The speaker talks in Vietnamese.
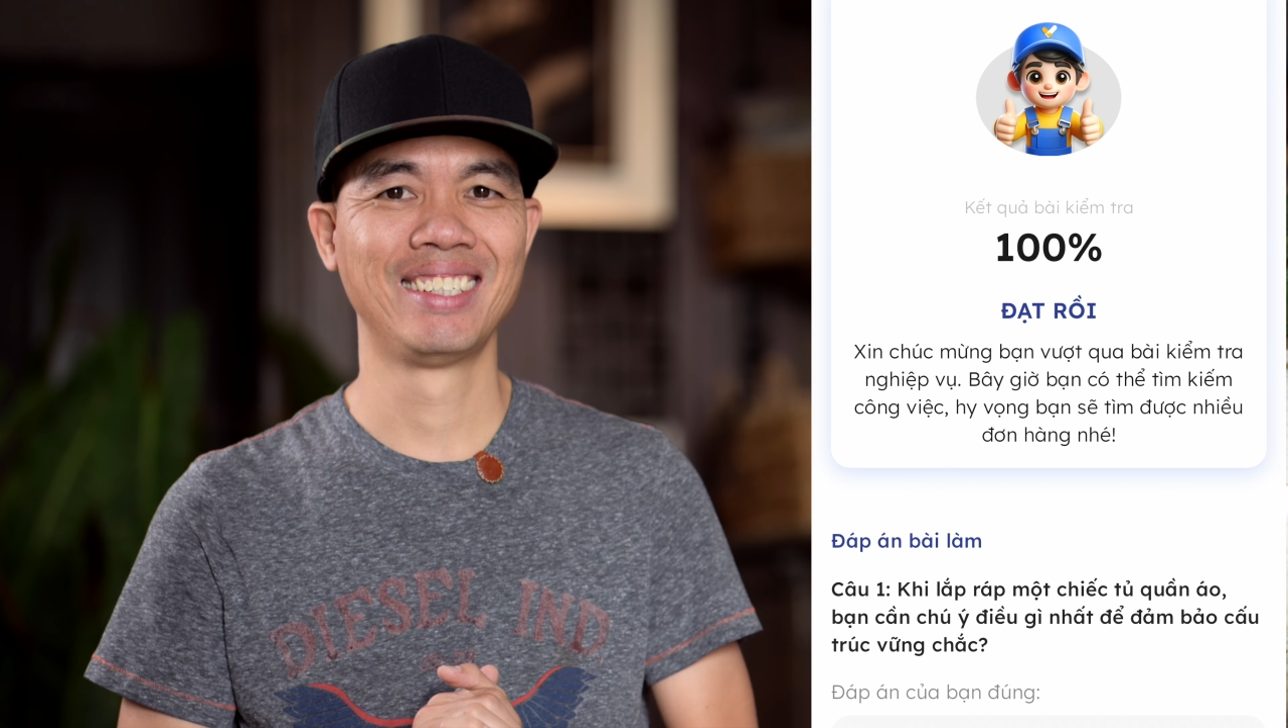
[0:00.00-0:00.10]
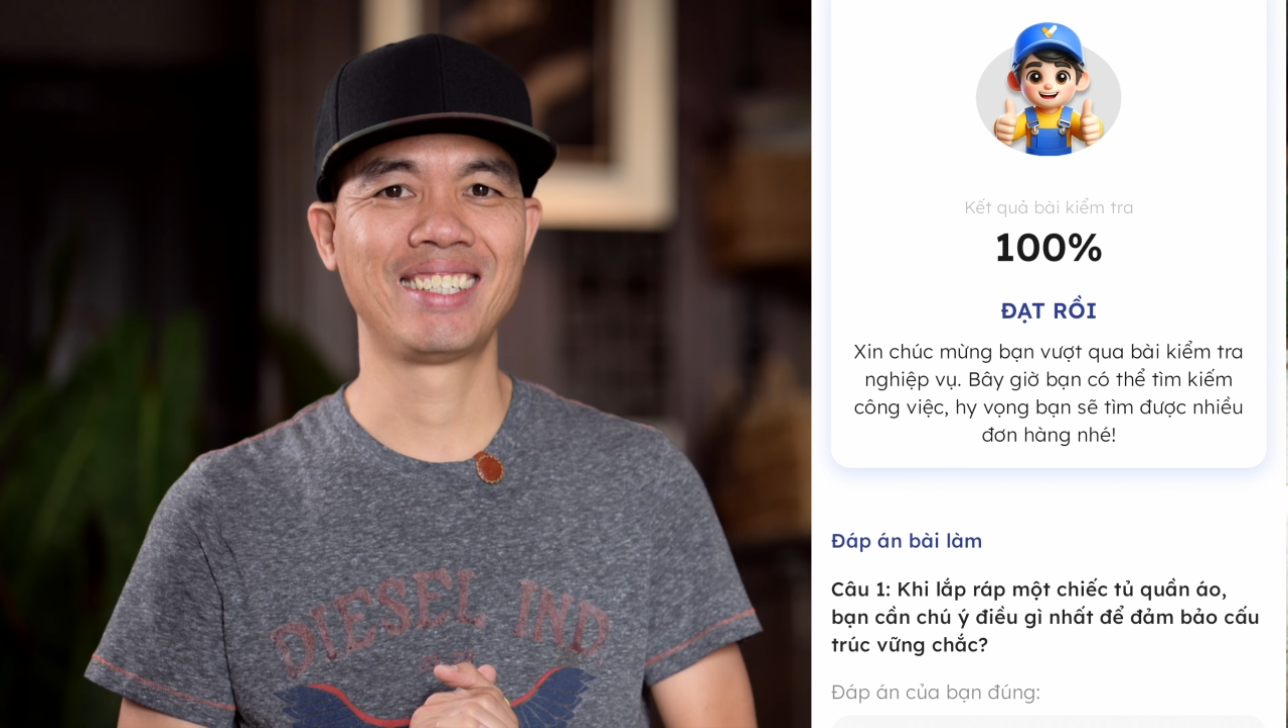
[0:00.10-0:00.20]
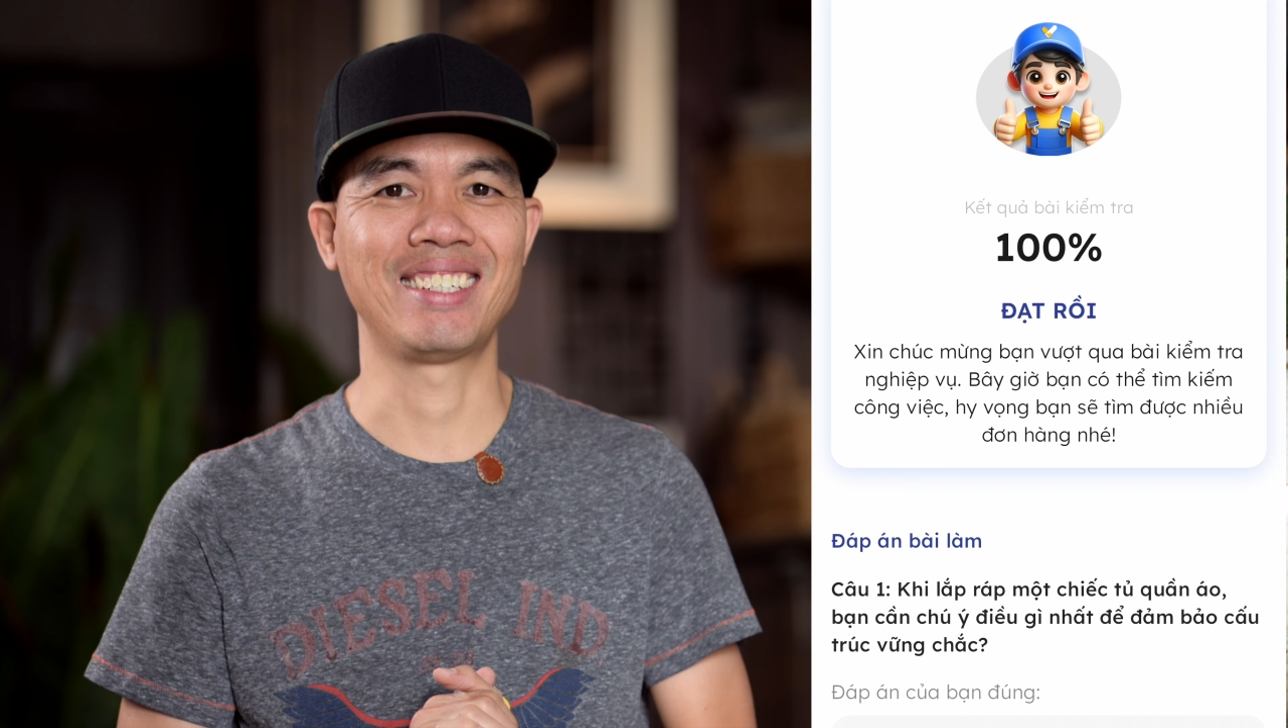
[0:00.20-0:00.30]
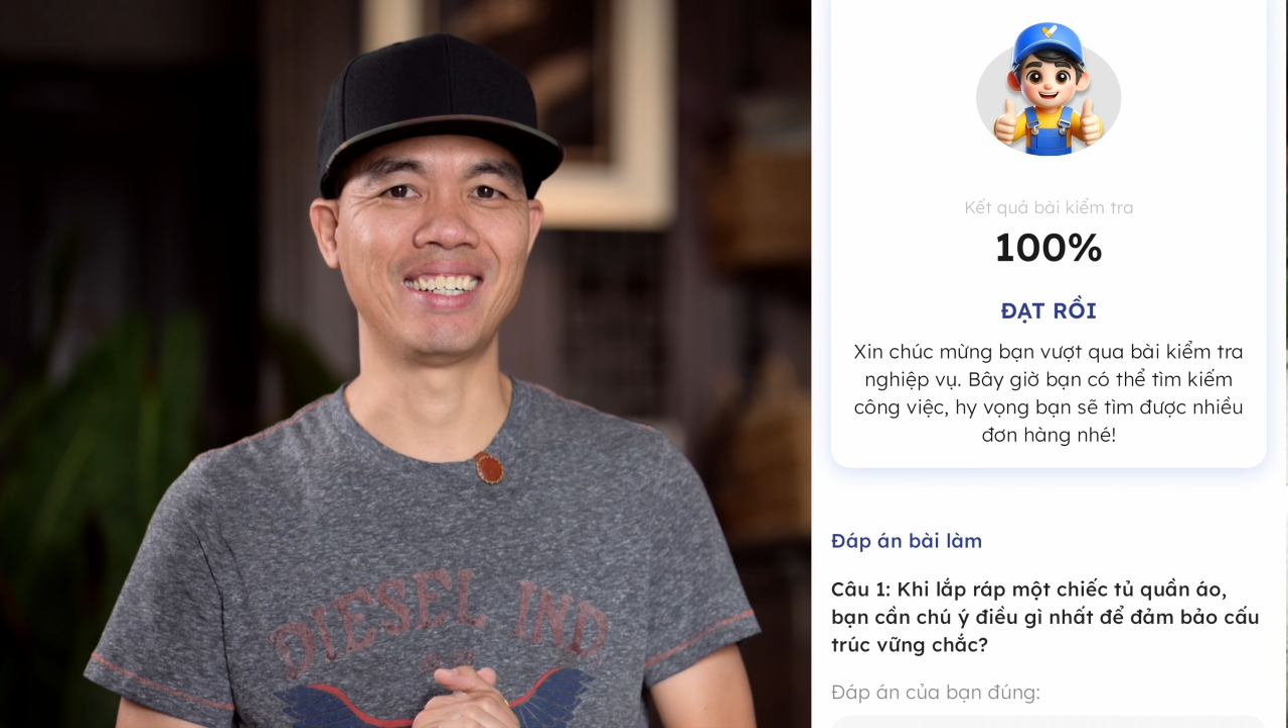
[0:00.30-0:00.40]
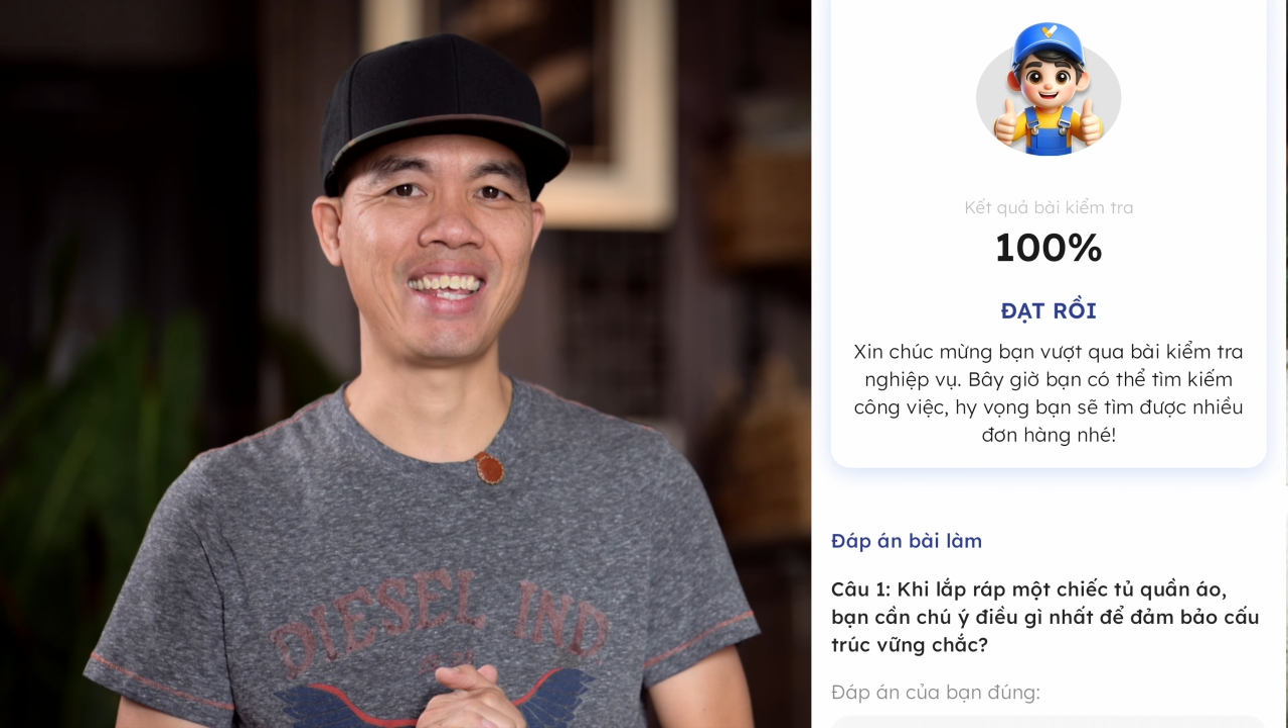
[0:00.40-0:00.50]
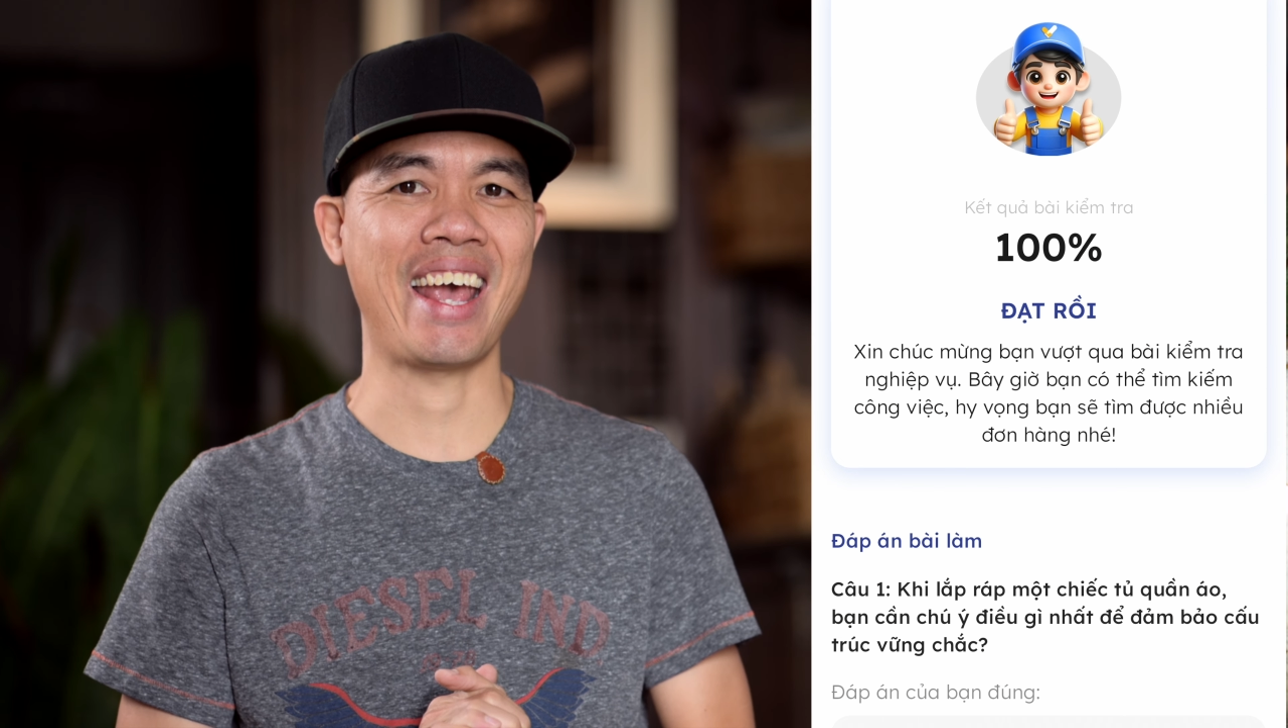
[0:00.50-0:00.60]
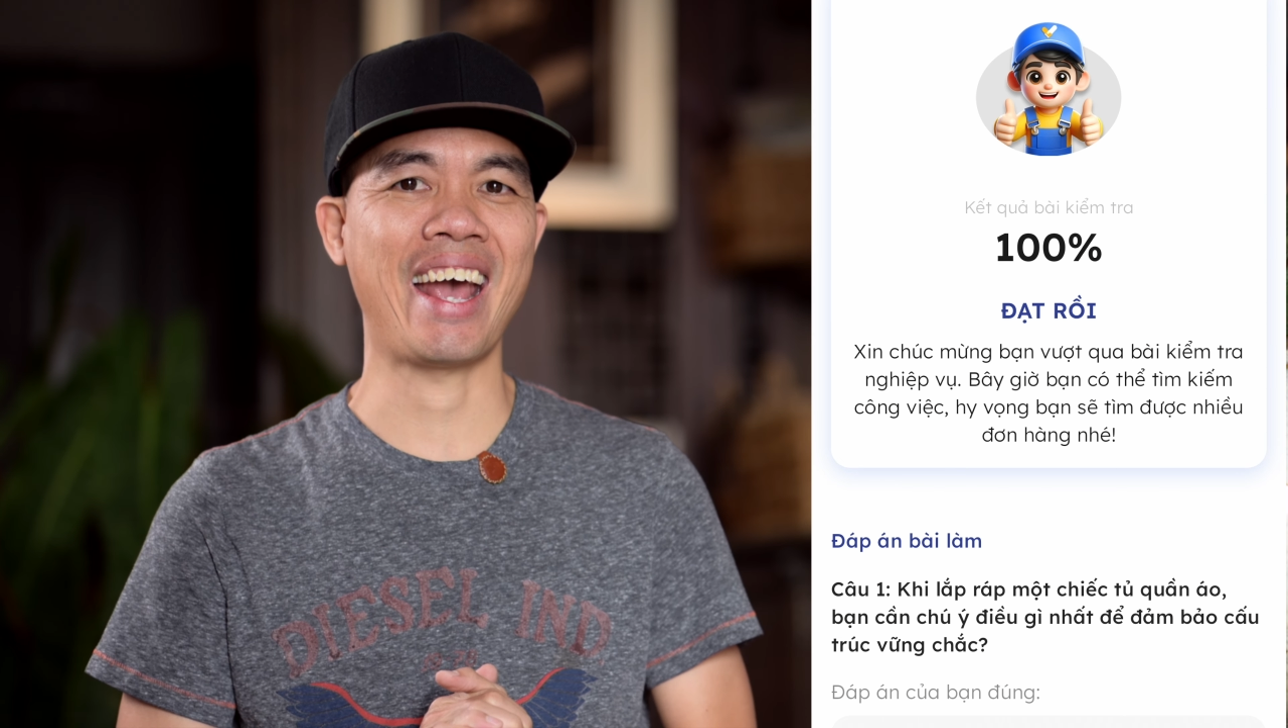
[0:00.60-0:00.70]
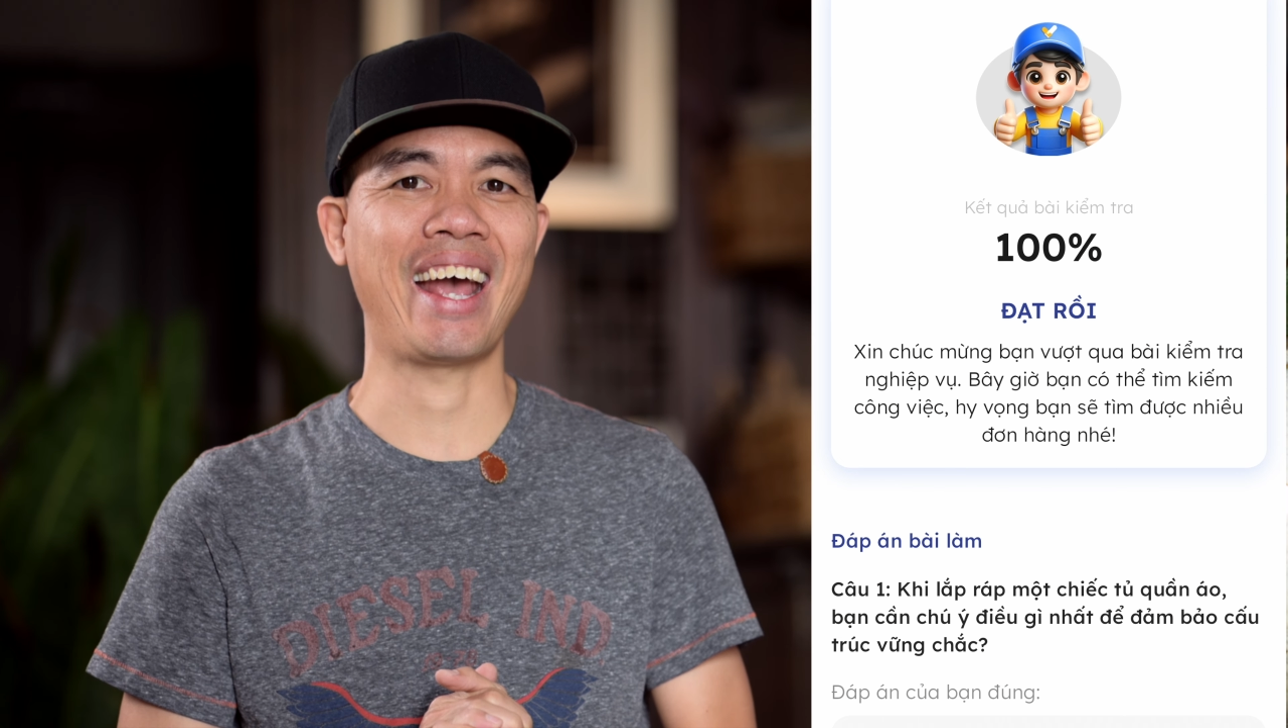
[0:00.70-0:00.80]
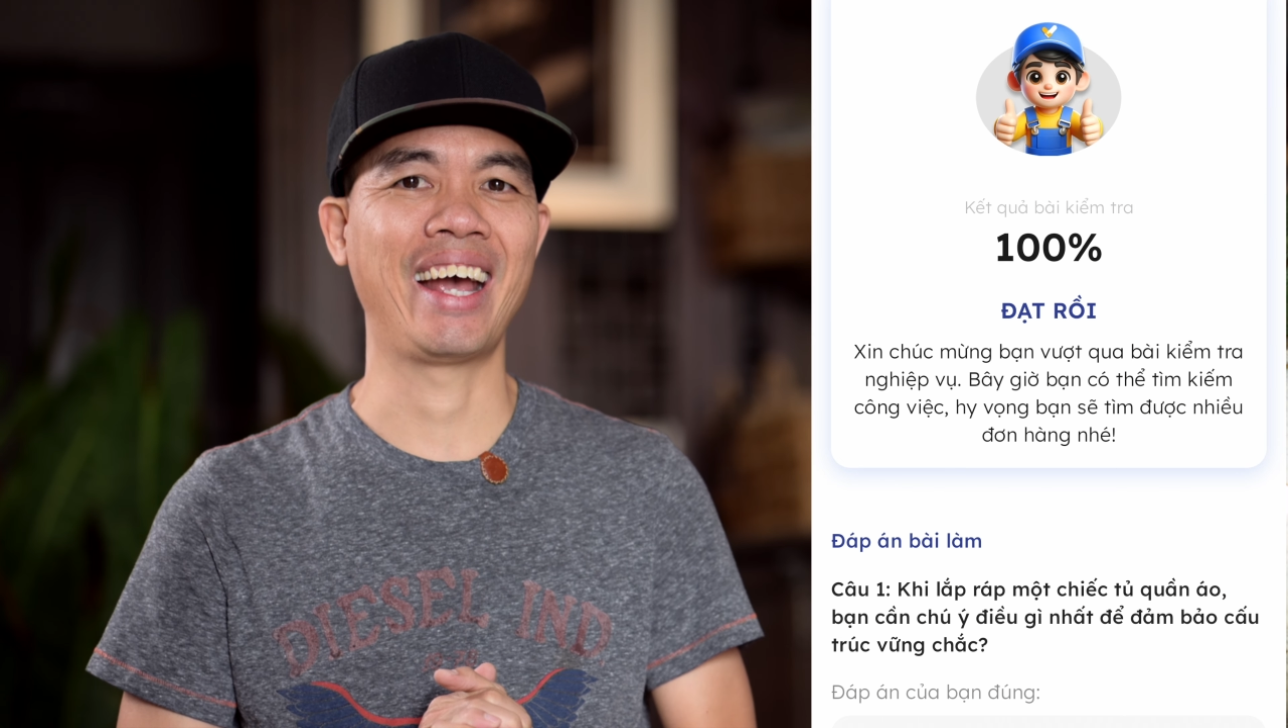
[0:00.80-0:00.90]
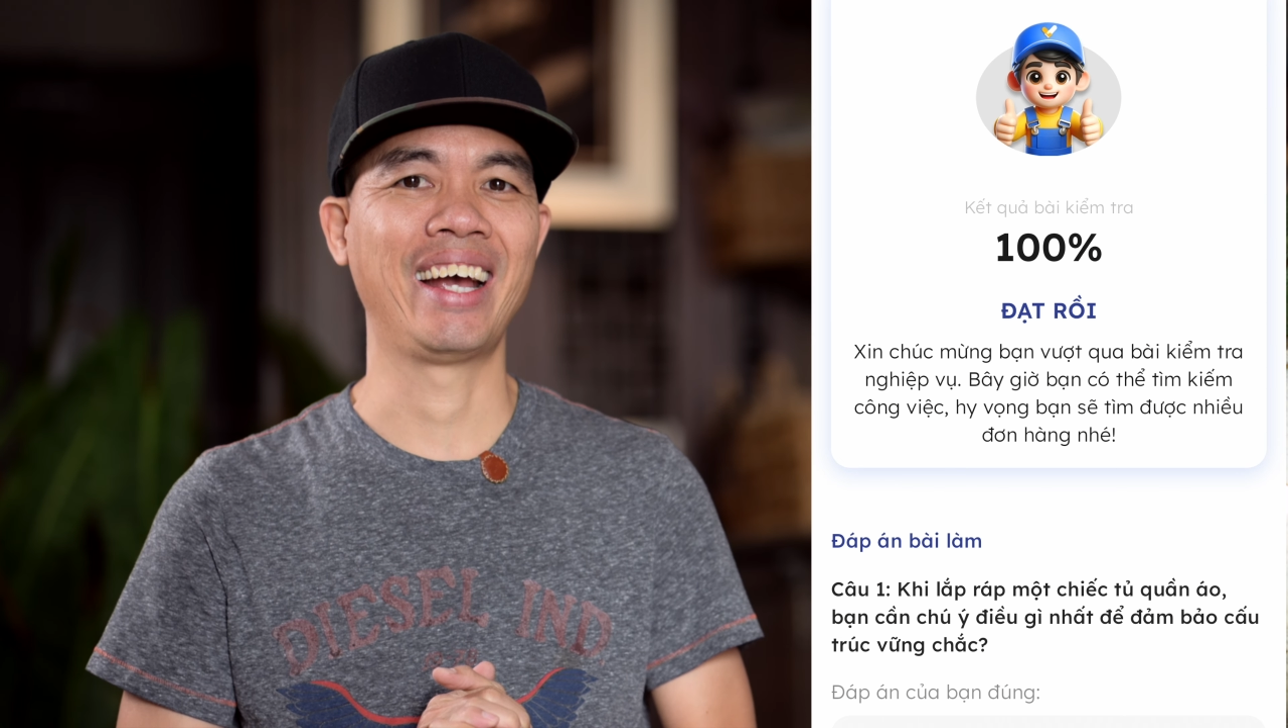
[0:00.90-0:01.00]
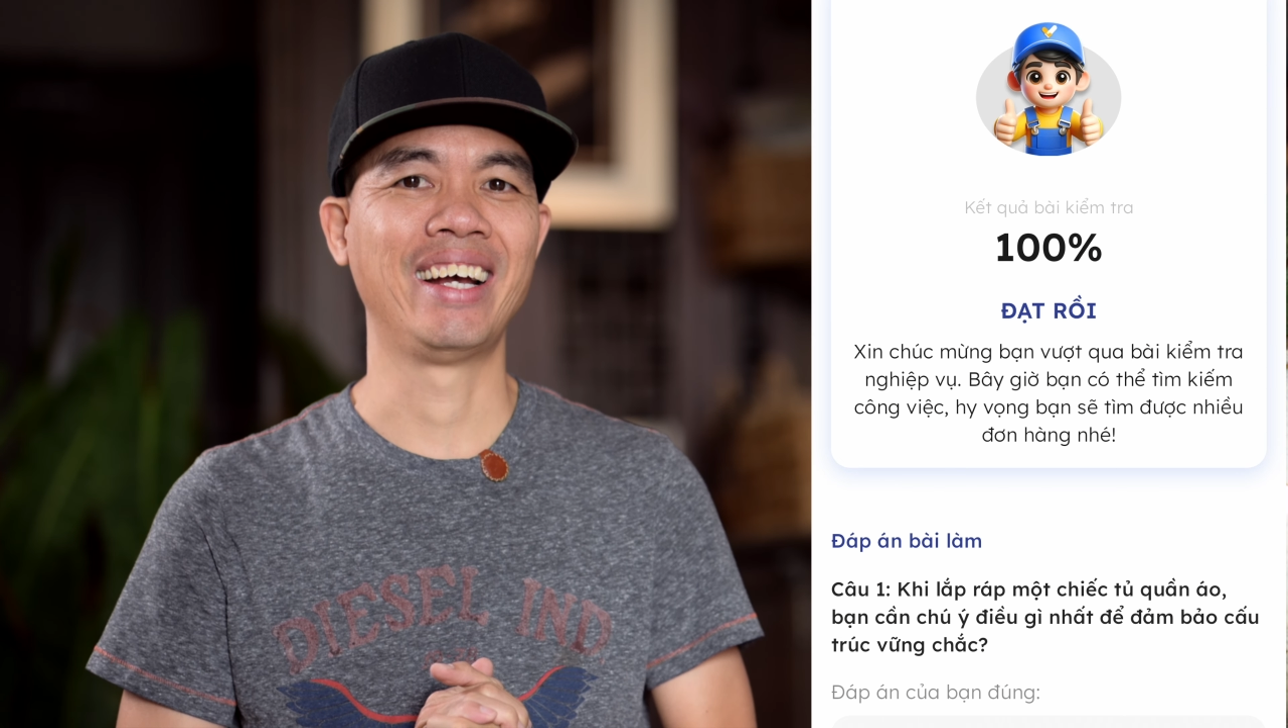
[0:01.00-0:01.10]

sửa nhà,